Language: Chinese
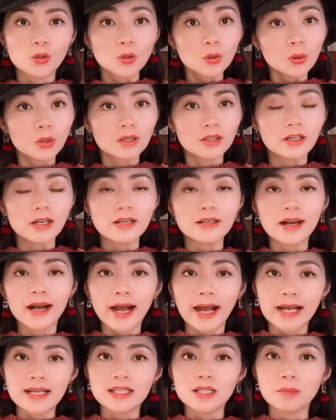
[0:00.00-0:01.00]
如果可以让
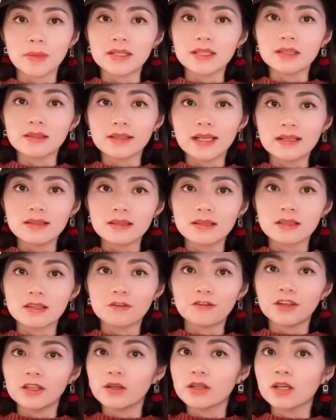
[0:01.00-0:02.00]
孩子把这个单词
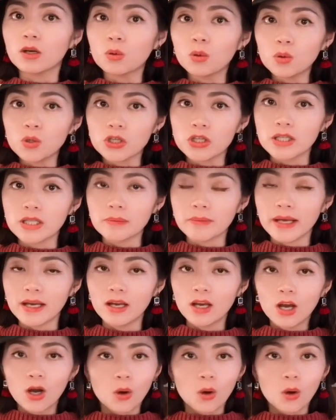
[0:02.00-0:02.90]
放到一个故事里面，